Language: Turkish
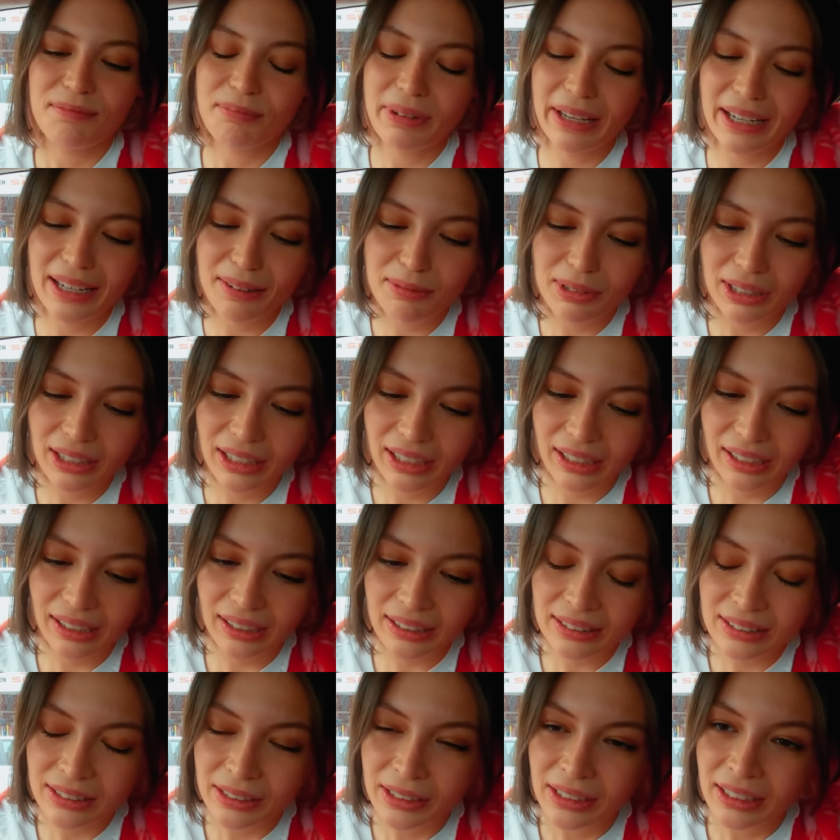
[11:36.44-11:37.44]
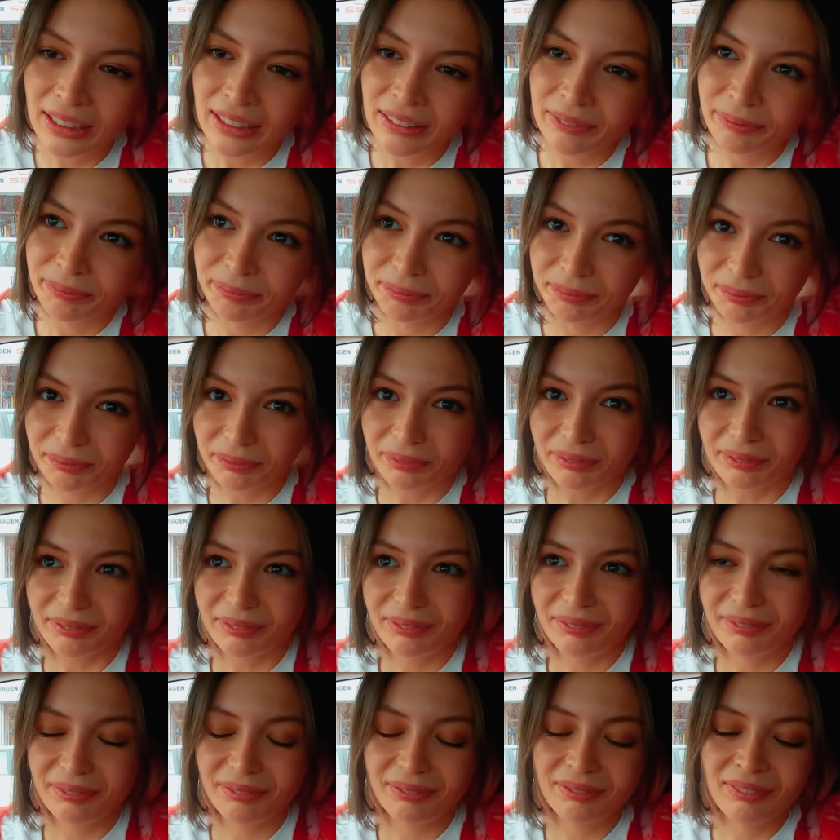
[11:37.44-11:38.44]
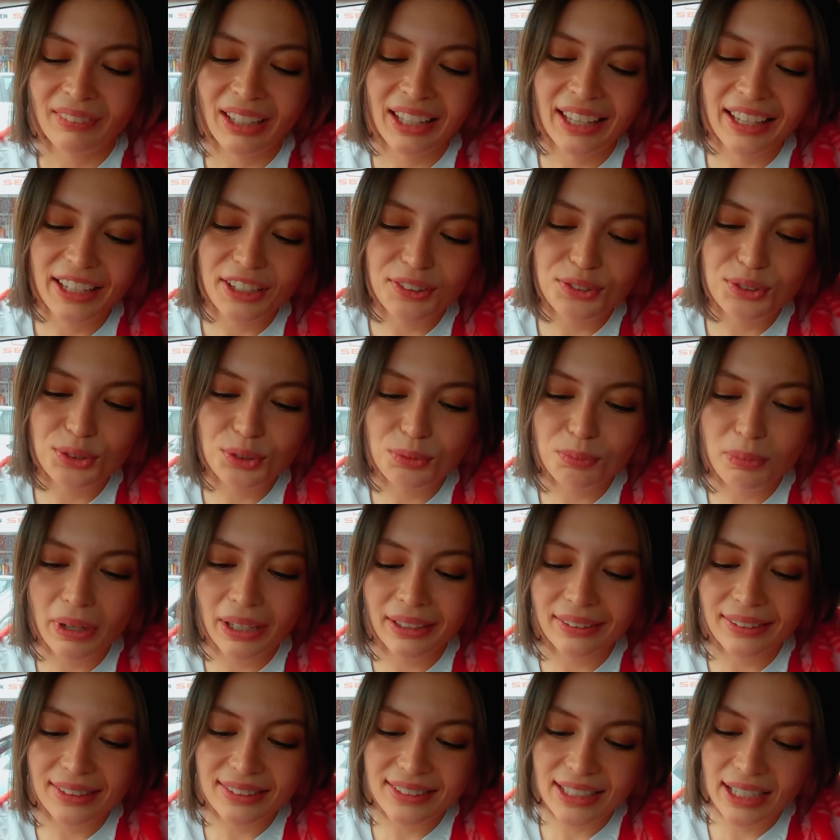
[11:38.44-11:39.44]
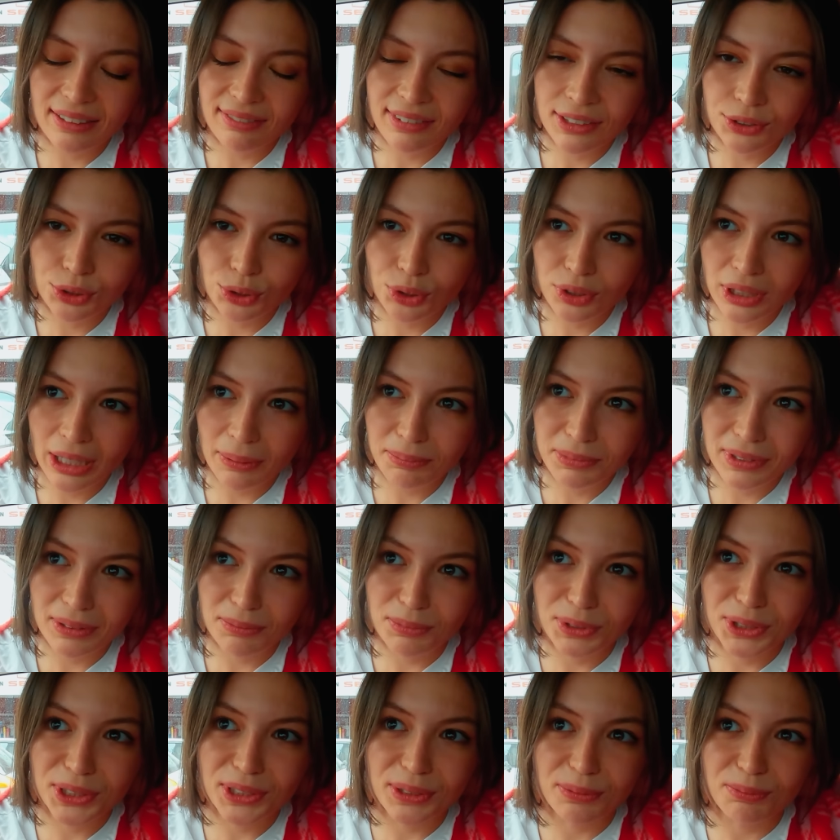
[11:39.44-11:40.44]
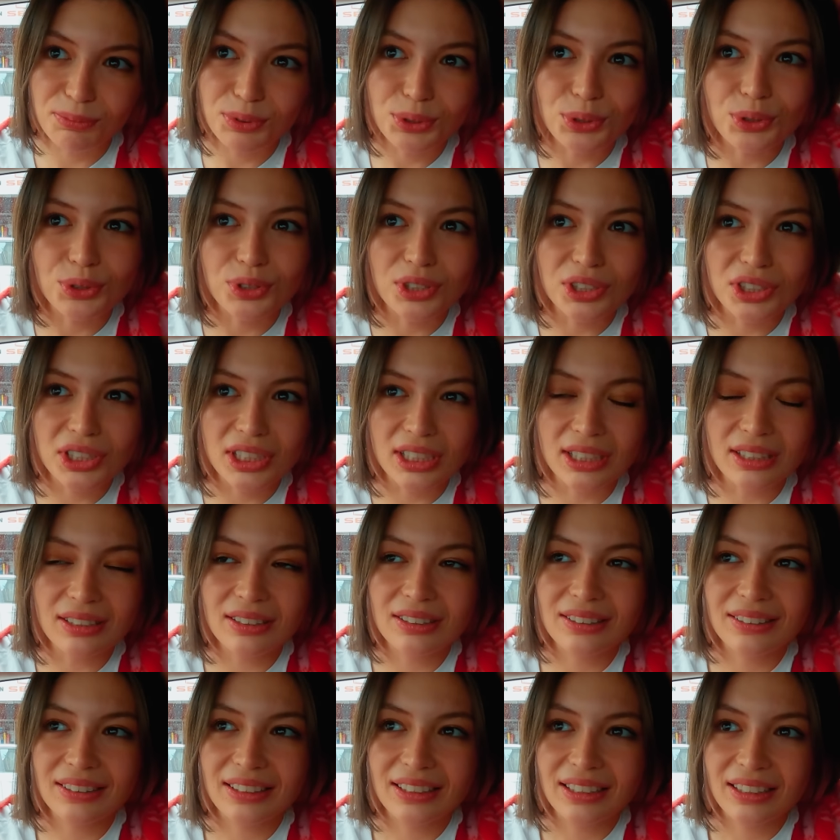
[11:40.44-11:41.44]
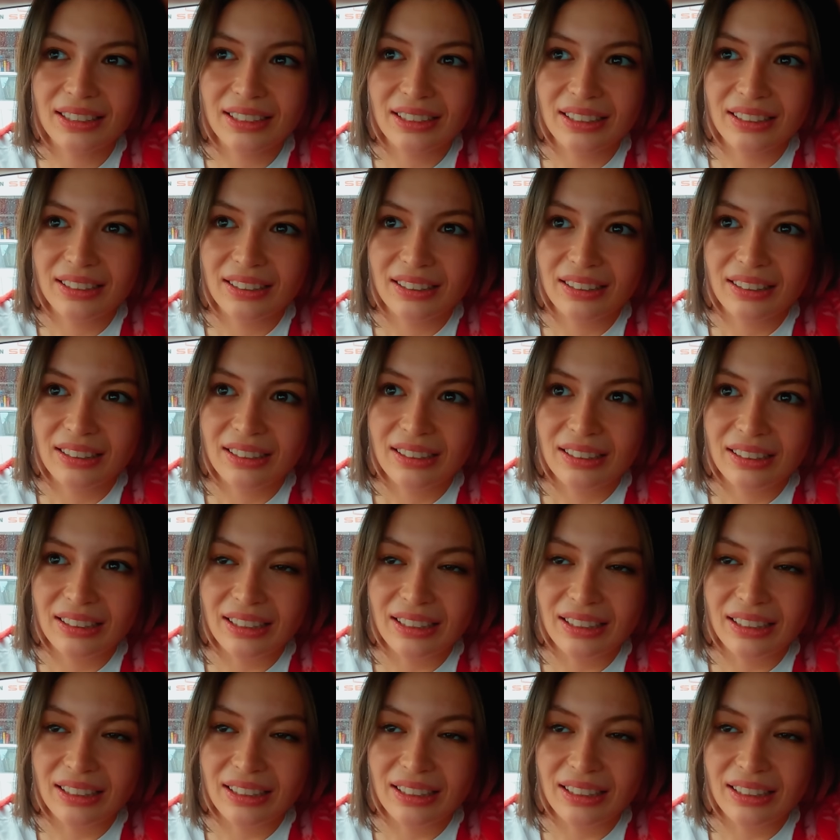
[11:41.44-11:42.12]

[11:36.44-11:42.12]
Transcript: Merhabalar. Merhaba. Ee, dün ben rezervasyon yaptırmıştım bugün için. Evet, evet.